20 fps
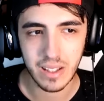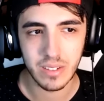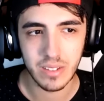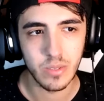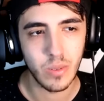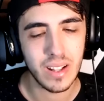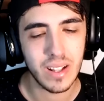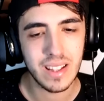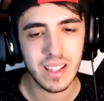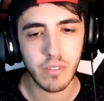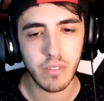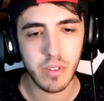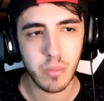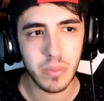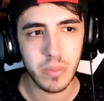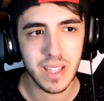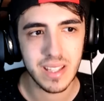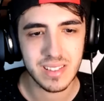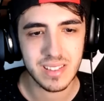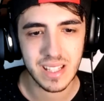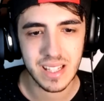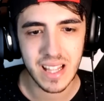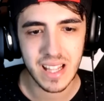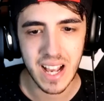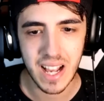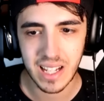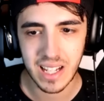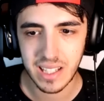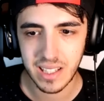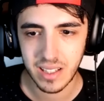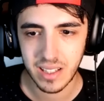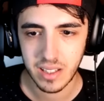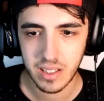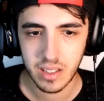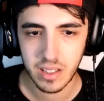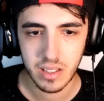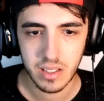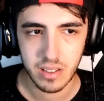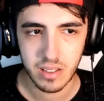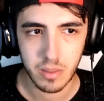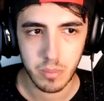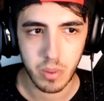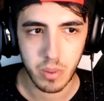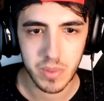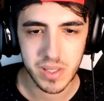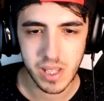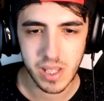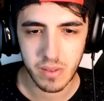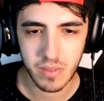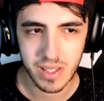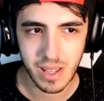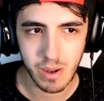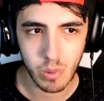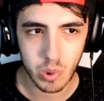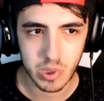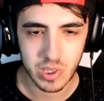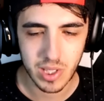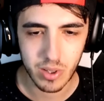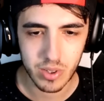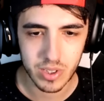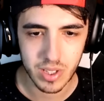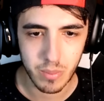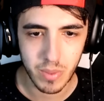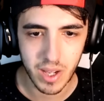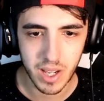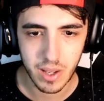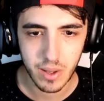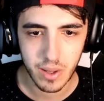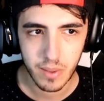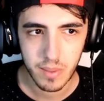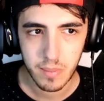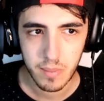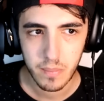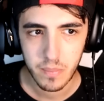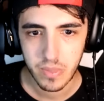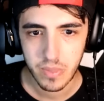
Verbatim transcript: Non ha degli FPS tali da permettere di vedere questa cosa, ma